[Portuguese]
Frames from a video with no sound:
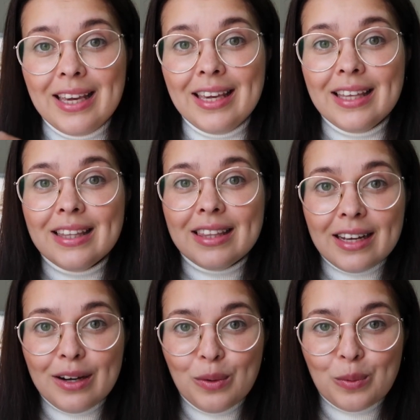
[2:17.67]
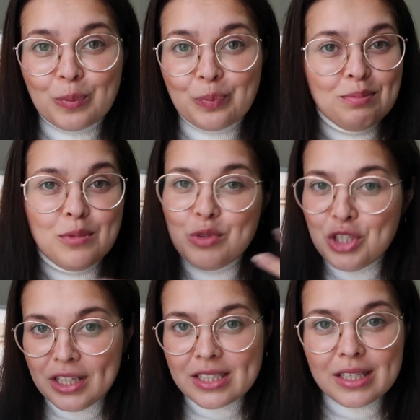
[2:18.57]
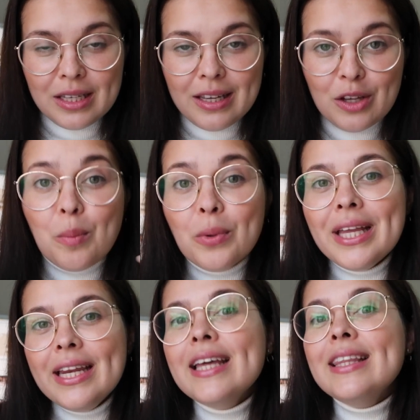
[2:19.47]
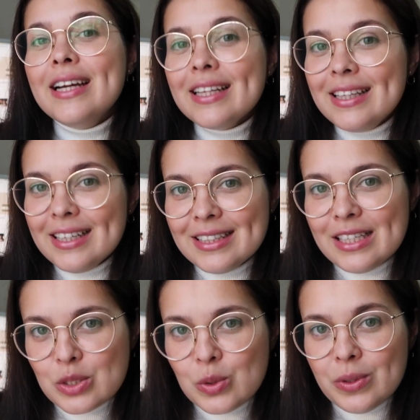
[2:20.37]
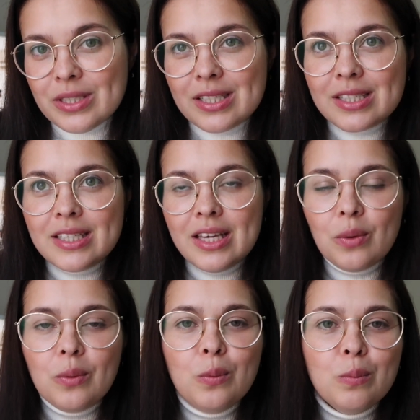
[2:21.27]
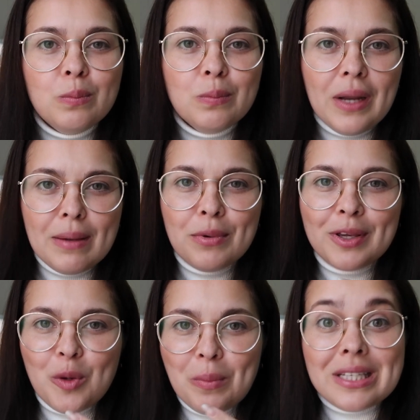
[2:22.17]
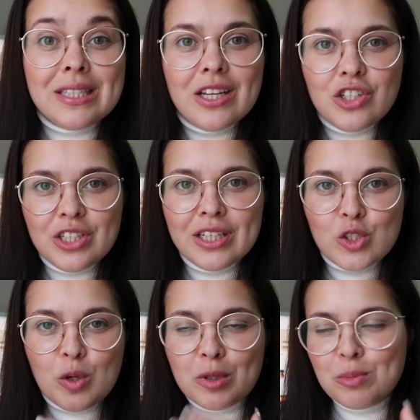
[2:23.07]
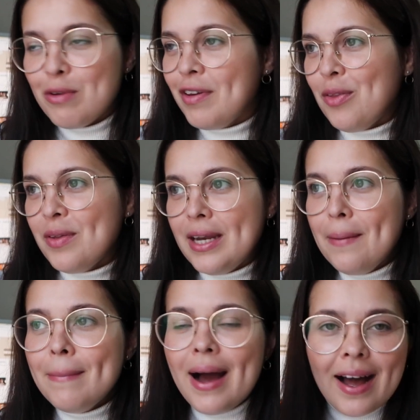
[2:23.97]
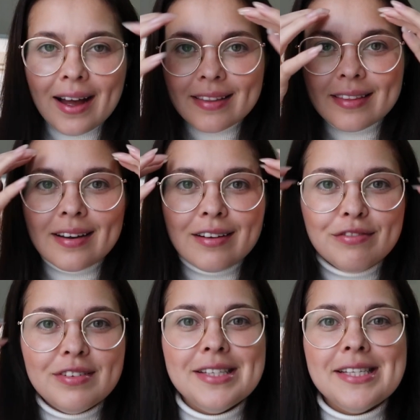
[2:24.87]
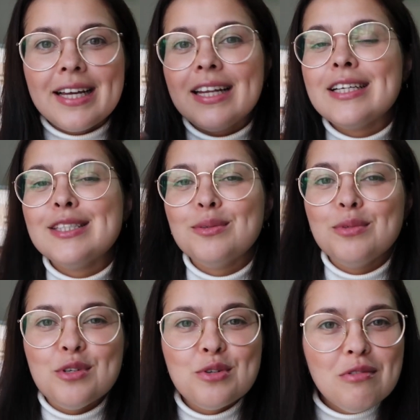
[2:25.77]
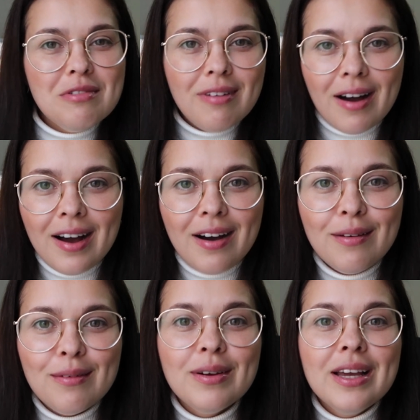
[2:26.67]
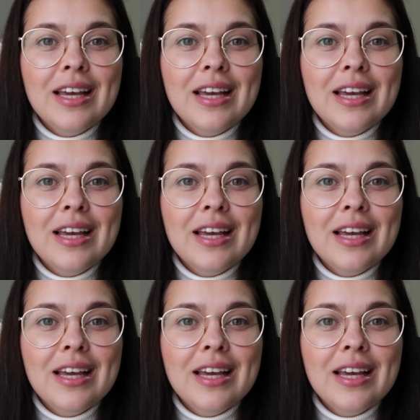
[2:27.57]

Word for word: Então, não tinha assim, eu não poderia ter tantas coisas e eu lembro que eu me excedi nas compras porque eu fiquei toda animada, fiz aquela questão do enxoval.